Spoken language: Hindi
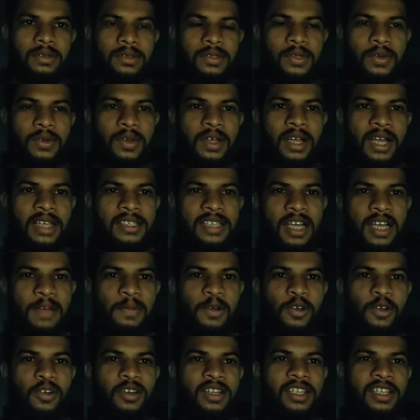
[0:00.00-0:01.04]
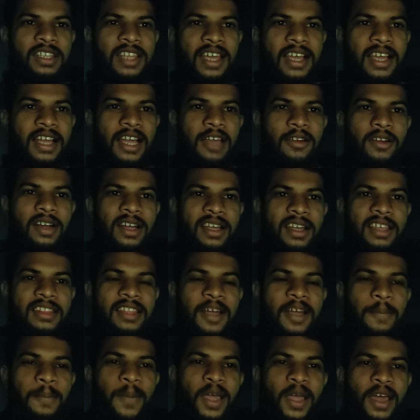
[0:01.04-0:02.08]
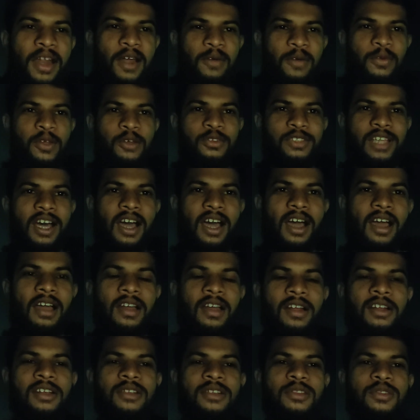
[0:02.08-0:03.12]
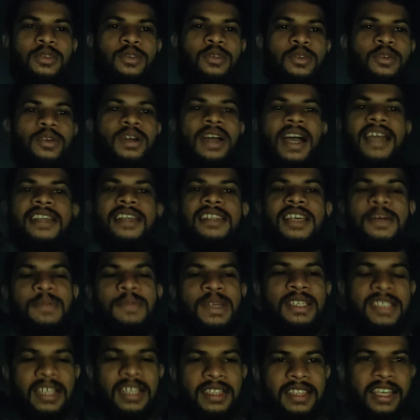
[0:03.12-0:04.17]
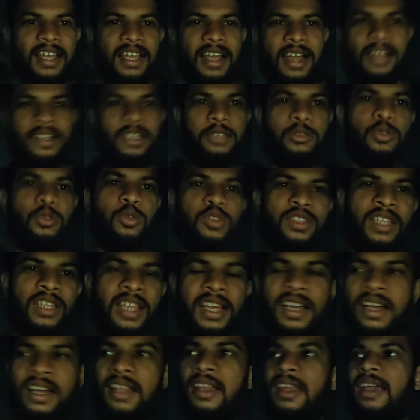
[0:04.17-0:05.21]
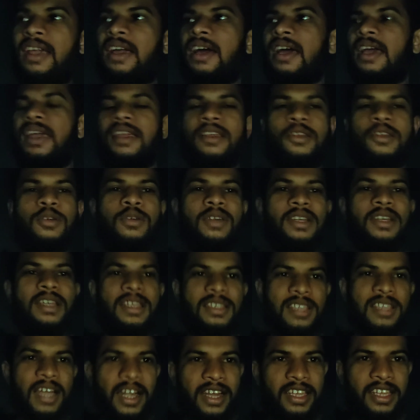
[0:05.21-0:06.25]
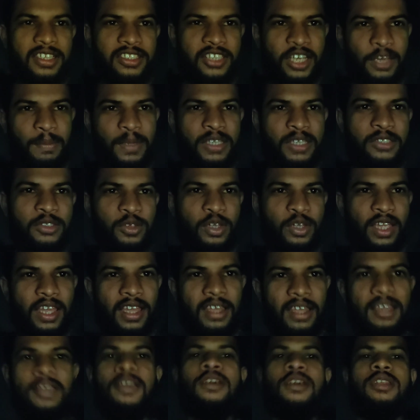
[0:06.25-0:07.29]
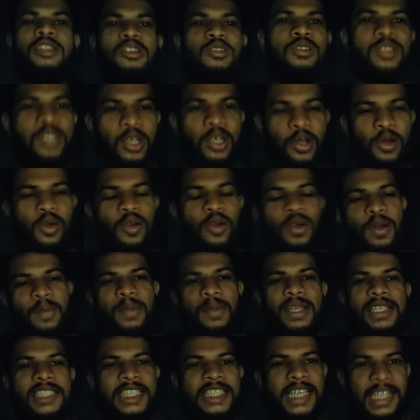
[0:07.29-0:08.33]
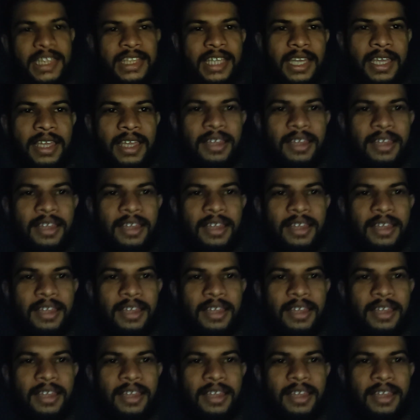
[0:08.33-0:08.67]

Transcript: सो so गाइज आप लोगों ने देखा होगा कितना प्यारा व्यू था तो गाइज अभी चलते गाय का दूध निकालने का है क्योंकि साढ़े छः बज चुके हैं तो चलो अभी चलते